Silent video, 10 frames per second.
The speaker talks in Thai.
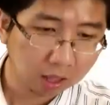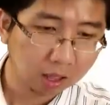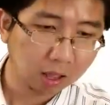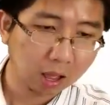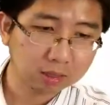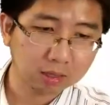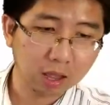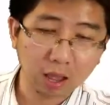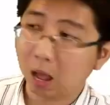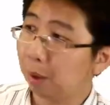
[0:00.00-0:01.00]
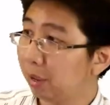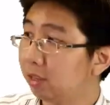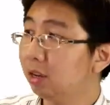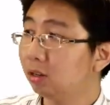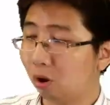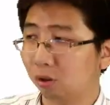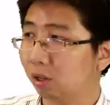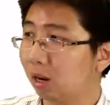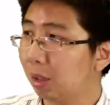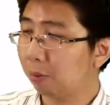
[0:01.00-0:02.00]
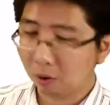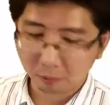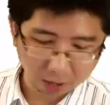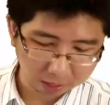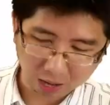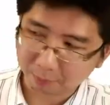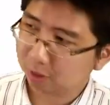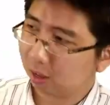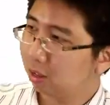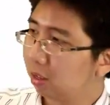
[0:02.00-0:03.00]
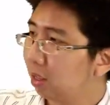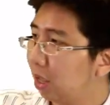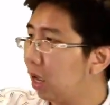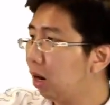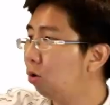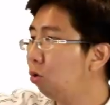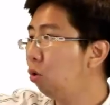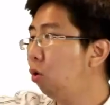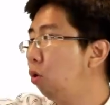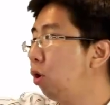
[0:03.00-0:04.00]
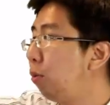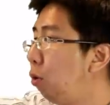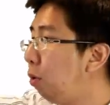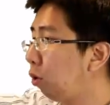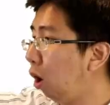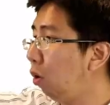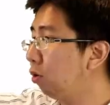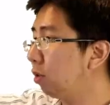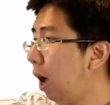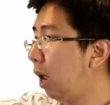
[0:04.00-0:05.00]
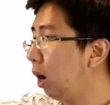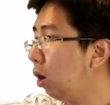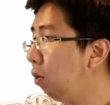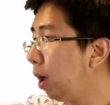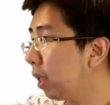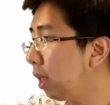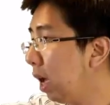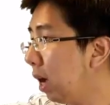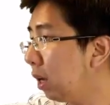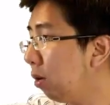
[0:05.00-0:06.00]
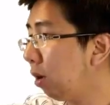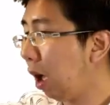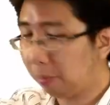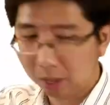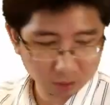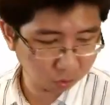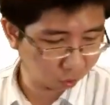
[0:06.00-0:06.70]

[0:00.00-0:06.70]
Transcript: อาจจะหาเพเชอร์ก่อนก็ได้เพราะว่าเวลาทำเนี่ย อย่างเงี้ยเรารู้อุณหภูมิ 600 องศา แล้วก็รู้ว่า S5 เท่ากับ S6